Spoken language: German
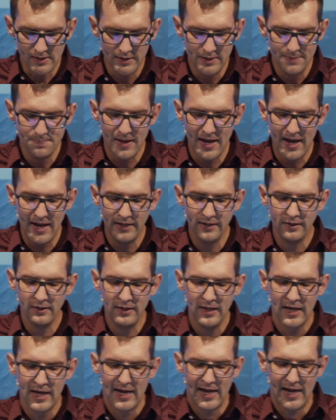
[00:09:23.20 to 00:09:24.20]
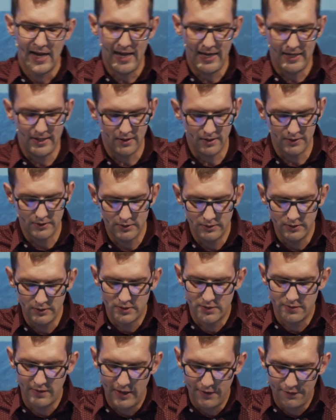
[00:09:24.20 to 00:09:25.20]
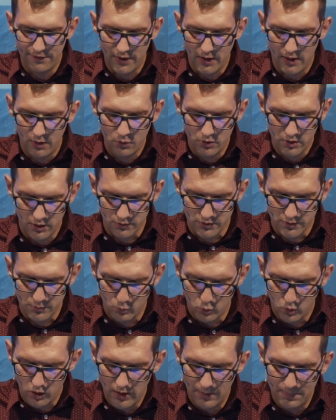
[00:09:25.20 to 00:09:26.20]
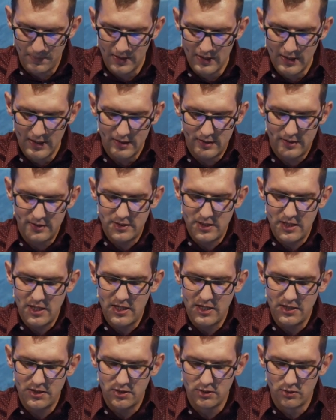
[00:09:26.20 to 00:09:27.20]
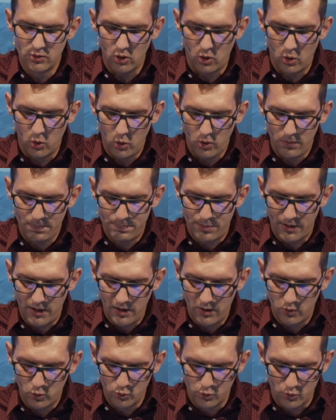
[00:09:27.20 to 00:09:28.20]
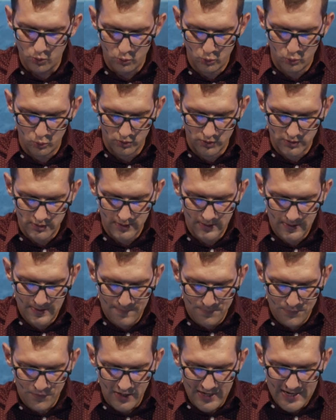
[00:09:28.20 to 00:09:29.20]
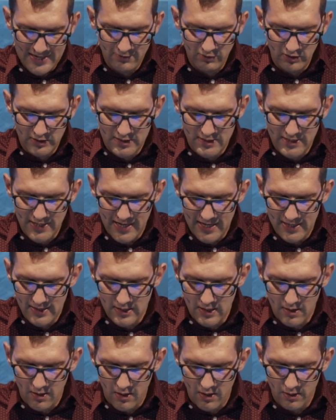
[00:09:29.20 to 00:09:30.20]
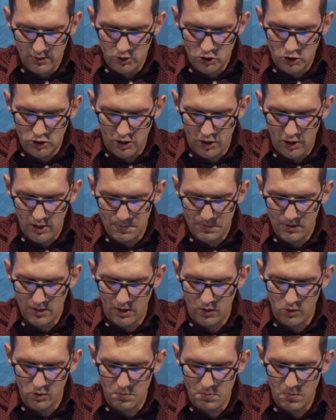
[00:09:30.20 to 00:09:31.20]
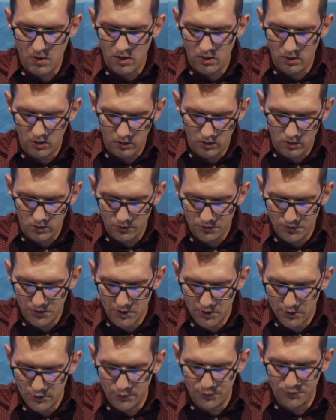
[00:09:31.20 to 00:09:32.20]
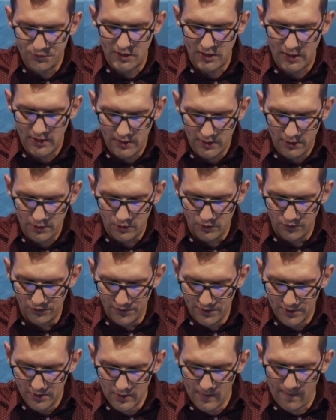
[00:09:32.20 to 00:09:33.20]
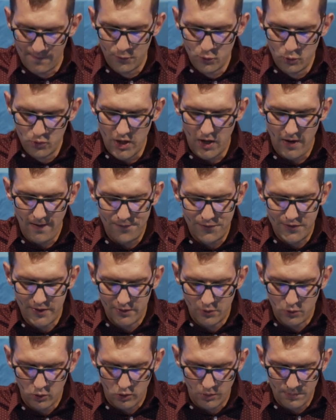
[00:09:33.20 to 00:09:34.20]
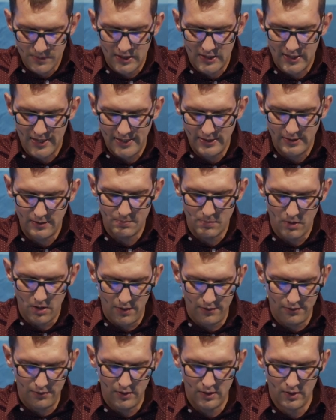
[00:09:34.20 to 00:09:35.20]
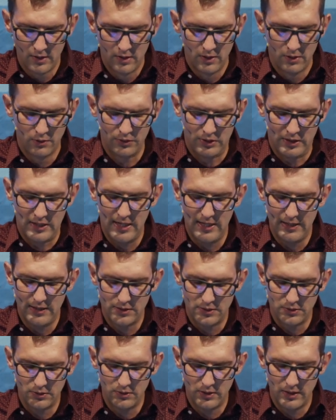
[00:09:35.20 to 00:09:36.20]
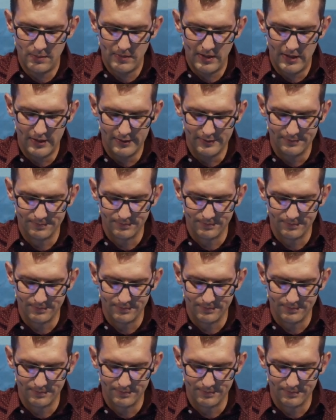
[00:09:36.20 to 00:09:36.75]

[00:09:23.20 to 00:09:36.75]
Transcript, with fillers: Die beiden heirateten zwei Frauen aus Moab, sie hießen Orpa und Ruth. Nach etwa zehn Jahren starben auch Machlon und Kilion. Nun hatte Nomi keinen Mann und keine Söhne mehr.